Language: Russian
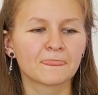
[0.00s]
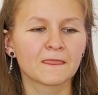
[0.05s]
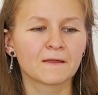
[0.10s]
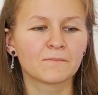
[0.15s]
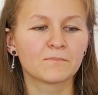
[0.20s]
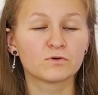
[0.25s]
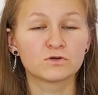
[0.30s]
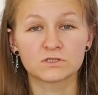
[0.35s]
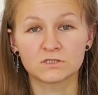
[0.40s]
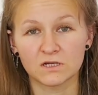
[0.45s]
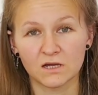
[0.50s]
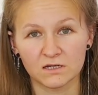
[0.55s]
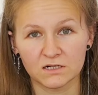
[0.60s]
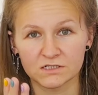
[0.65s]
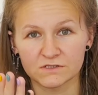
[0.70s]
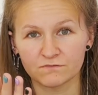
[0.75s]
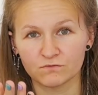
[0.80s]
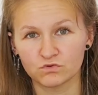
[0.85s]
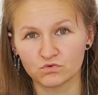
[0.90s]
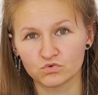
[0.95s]
после как
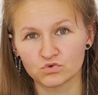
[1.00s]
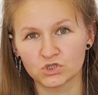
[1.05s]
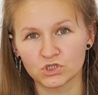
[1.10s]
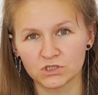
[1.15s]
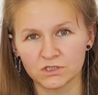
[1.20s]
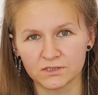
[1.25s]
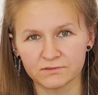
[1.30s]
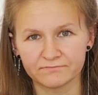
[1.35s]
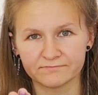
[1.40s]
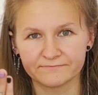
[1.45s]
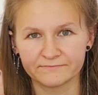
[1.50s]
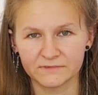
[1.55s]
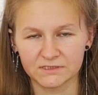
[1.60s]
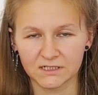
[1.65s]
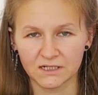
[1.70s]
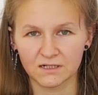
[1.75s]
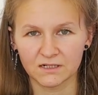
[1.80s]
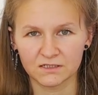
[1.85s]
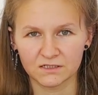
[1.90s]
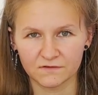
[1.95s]
раз вот ужина,
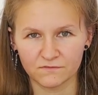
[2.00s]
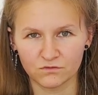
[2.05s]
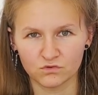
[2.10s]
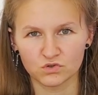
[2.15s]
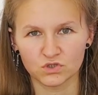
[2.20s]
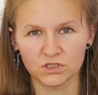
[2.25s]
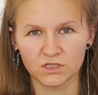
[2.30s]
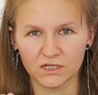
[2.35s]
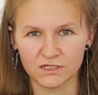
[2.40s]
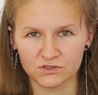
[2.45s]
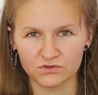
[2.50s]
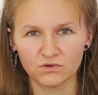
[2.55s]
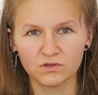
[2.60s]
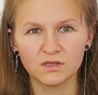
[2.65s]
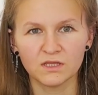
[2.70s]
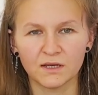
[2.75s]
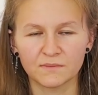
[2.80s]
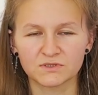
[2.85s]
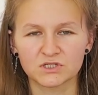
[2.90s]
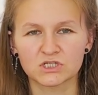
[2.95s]
закрытого ужина Озон,
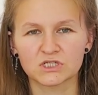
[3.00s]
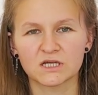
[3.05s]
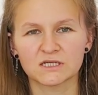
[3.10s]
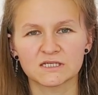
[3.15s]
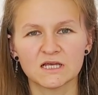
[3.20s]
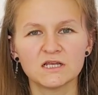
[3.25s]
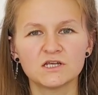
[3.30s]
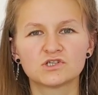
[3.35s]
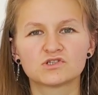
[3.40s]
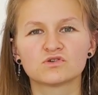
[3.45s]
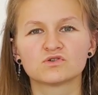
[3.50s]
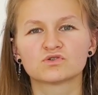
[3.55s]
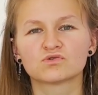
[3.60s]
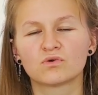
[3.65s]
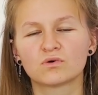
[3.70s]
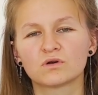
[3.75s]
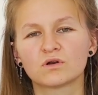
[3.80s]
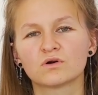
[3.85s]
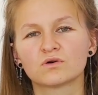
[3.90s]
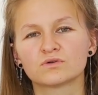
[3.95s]
нам же сказали, что
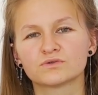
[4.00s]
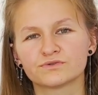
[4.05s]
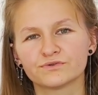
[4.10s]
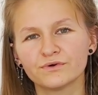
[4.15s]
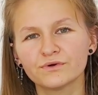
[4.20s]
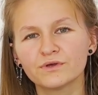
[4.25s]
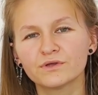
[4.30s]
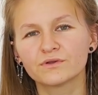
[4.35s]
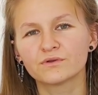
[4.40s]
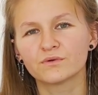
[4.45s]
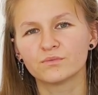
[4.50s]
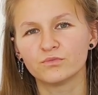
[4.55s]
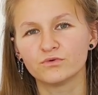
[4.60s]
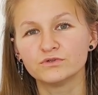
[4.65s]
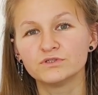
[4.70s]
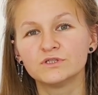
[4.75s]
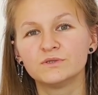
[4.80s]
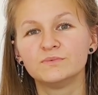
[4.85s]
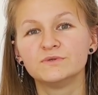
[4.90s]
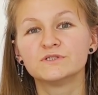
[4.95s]
скоро кросс-докинг
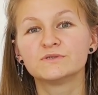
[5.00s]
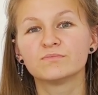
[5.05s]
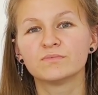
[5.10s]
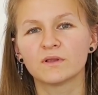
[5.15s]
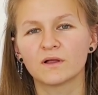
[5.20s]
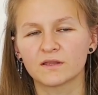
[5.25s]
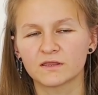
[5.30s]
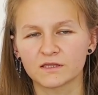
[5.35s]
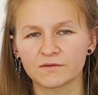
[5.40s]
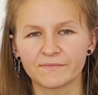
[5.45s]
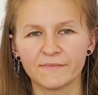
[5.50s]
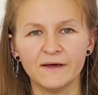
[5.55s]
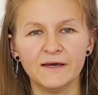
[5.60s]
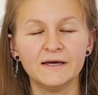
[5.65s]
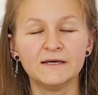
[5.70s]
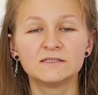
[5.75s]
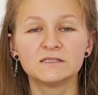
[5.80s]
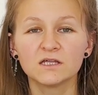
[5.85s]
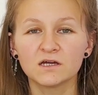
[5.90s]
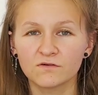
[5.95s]
будет бесплатным.
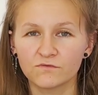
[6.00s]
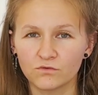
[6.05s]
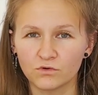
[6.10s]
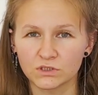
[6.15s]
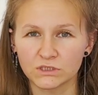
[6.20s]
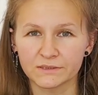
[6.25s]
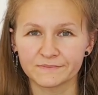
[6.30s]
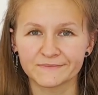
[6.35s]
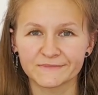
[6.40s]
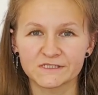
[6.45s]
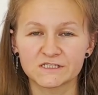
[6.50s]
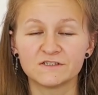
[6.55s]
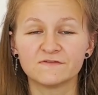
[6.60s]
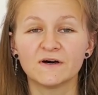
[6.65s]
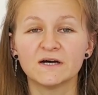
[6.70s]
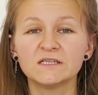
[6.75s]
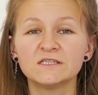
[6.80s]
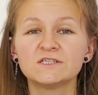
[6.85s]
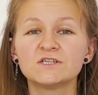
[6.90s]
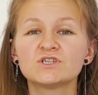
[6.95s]
Так вот, с
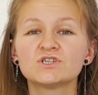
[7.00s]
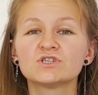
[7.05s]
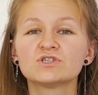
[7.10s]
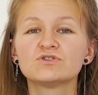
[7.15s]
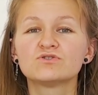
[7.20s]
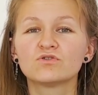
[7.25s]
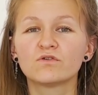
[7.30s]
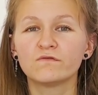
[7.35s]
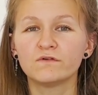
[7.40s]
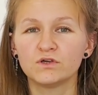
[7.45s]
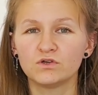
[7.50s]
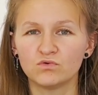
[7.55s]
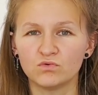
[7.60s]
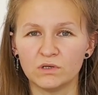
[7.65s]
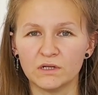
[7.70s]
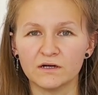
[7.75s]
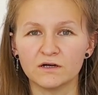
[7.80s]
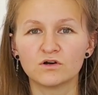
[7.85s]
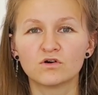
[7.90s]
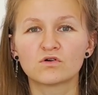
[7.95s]
26
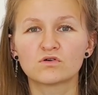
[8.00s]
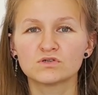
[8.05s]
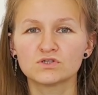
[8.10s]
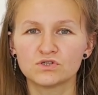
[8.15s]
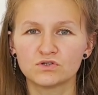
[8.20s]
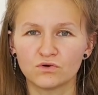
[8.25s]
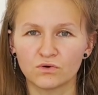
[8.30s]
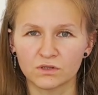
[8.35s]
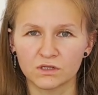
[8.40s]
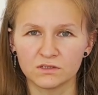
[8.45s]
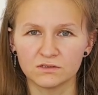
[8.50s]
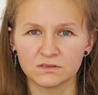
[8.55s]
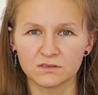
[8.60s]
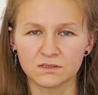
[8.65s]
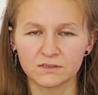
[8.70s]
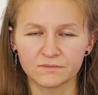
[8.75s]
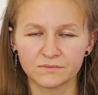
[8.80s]
июля кросс-докинг,